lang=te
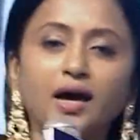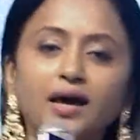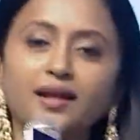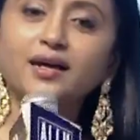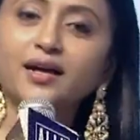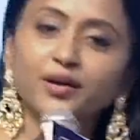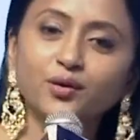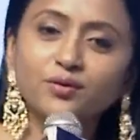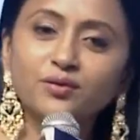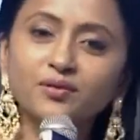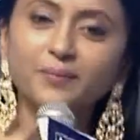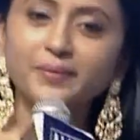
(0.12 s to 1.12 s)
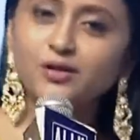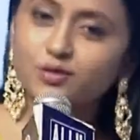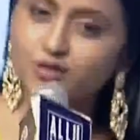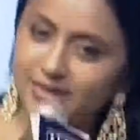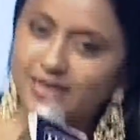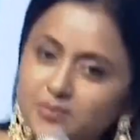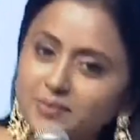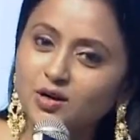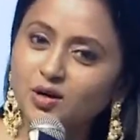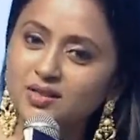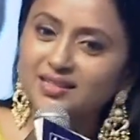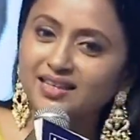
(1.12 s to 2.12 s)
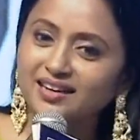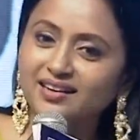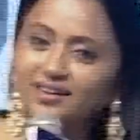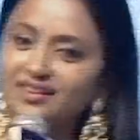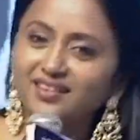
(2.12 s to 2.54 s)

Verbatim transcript: అర్హ గారు మీరు స్టేజ్ మీదకి వస్తారండి